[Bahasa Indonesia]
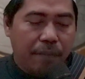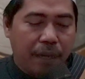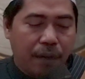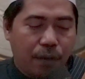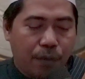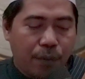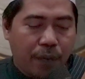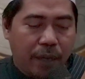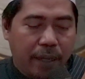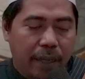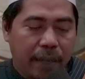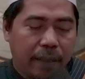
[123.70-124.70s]
bil
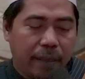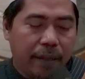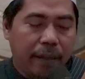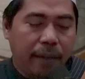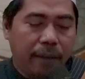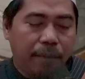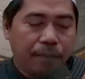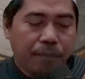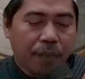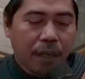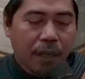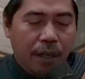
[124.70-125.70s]
kulliyati
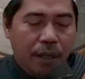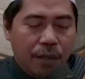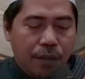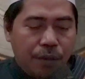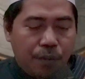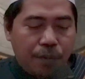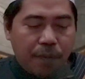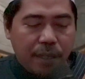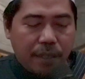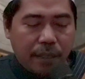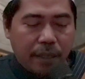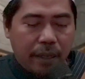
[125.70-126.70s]
summa
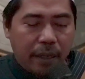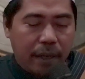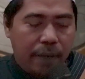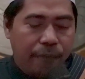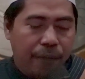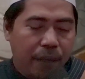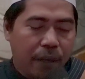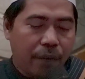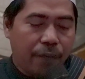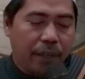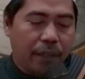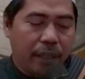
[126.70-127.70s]
isti'na fi
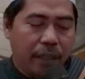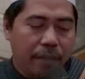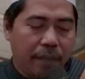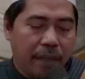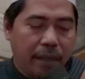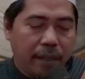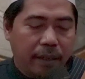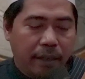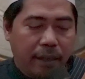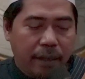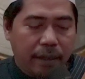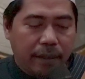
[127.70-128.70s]
raf'ihima
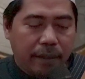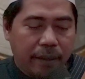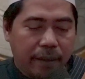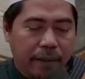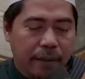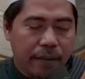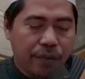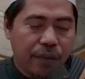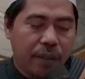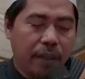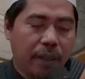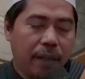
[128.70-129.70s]
ila tahta
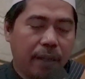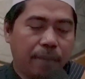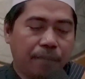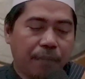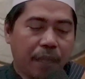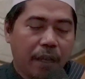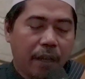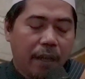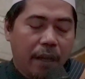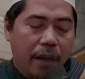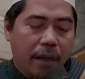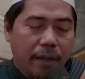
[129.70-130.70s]
sadri
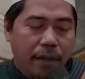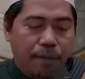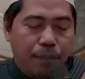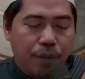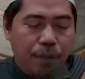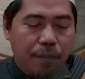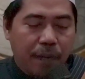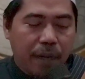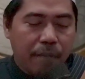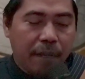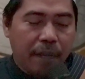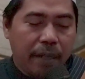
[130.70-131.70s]
adapun
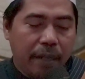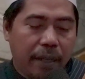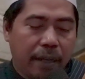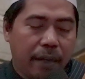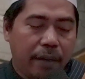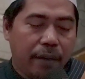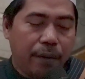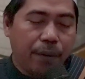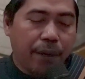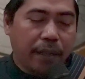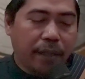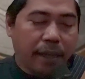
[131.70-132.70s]
mengembalikan
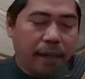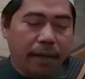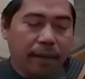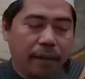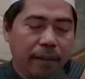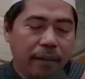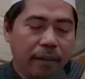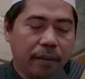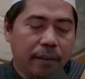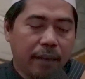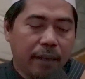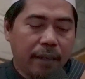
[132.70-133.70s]
dua tangan
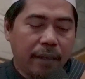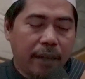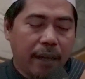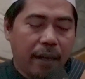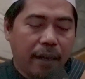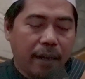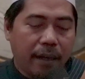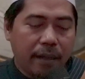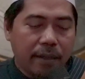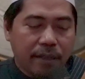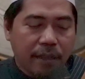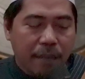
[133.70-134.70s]
dari
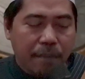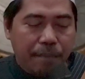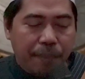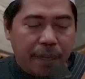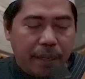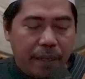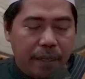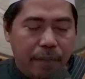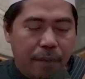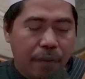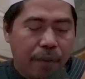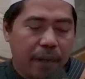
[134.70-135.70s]
diangkat sampai di
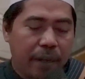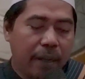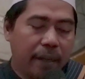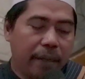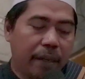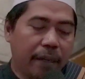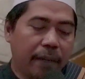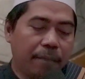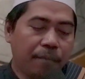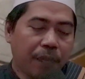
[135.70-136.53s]
bawah dada